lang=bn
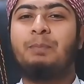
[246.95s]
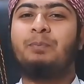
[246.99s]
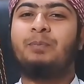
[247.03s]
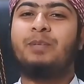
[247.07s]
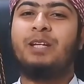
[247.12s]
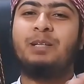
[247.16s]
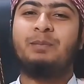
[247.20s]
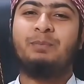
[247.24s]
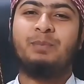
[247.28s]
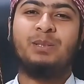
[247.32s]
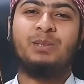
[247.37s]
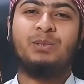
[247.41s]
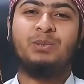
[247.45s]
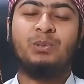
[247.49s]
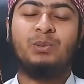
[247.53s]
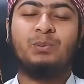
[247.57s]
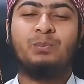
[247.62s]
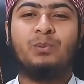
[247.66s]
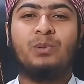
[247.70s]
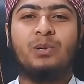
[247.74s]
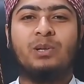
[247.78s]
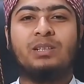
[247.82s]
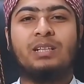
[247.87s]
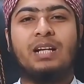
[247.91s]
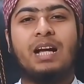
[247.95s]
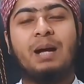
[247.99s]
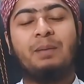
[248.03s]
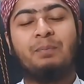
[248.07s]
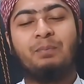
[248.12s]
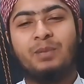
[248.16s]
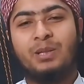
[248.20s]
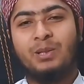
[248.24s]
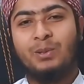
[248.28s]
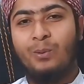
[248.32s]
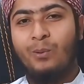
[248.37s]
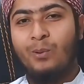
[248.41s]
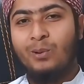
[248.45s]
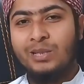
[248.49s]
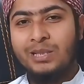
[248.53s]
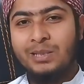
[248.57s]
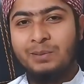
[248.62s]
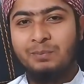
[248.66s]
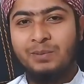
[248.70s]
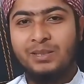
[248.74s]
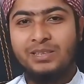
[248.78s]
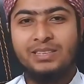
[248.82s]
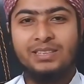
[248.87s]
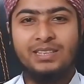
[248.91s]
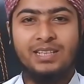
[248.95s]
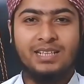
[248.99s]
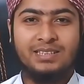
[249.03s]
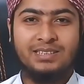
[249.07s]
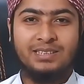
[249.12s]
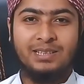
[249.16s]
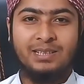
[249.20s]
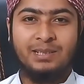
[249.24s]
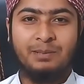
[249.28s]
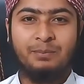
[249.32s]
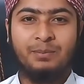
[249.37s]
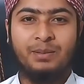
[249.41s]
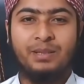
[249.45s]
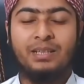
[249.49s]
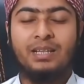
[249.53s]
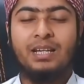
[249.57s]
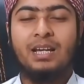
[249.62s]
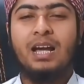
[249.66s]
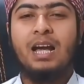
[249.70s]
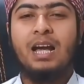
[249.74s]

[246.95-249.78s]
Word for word: আপনার মৃত্যুর পর আপনার অনেক বেশি কাজে লাগবে